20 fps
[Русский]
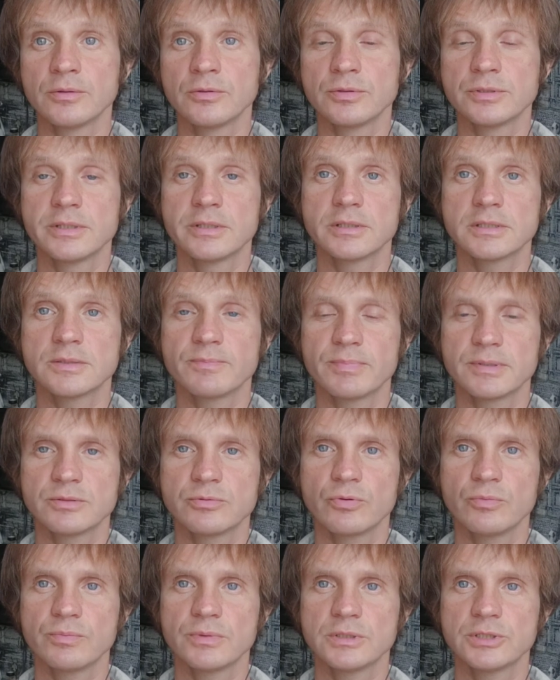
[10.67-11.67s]
То есть это
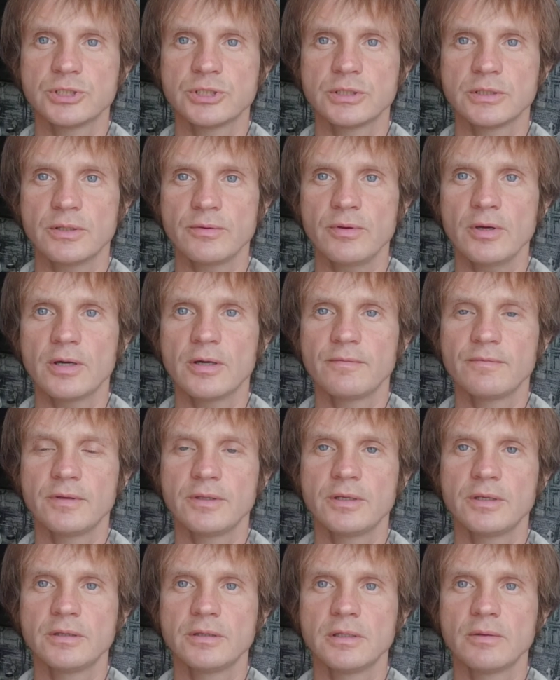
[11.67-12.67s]
способность человека
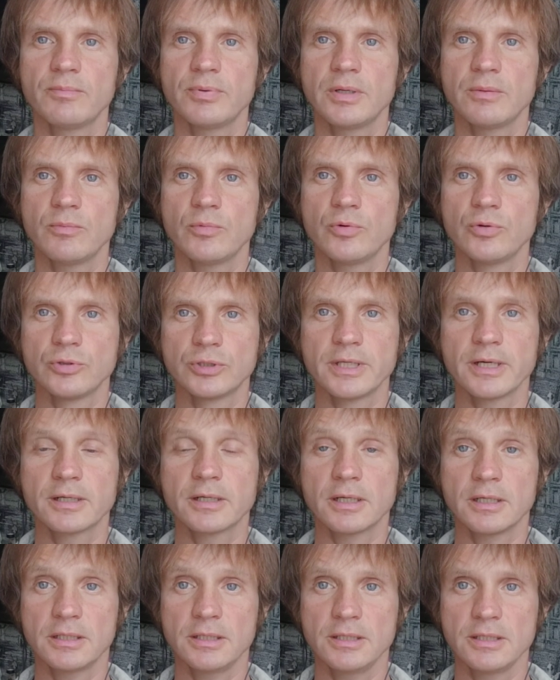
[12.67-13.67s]
видеть напрямую, так
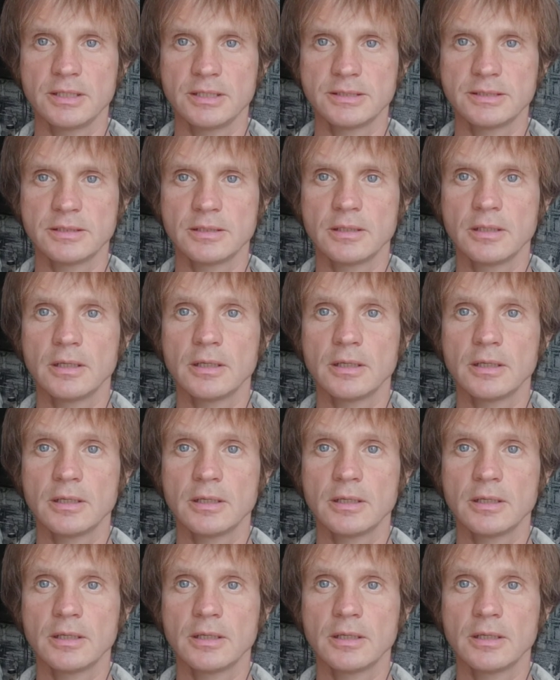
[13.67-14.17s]
как есть.